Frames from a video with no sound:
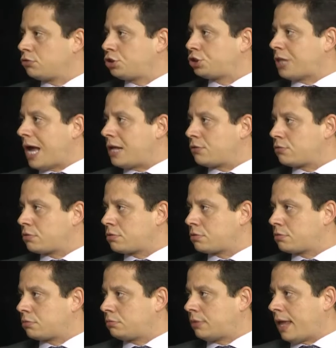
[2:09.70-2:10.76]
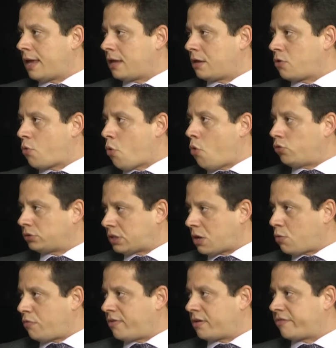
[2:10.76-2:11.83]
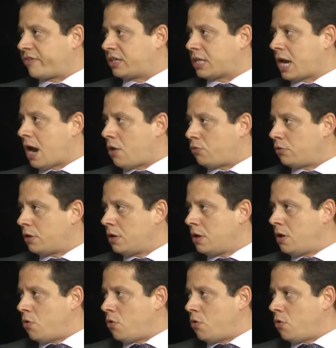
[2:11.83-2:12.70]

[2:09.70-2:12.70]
que os estados têm contra o governo federal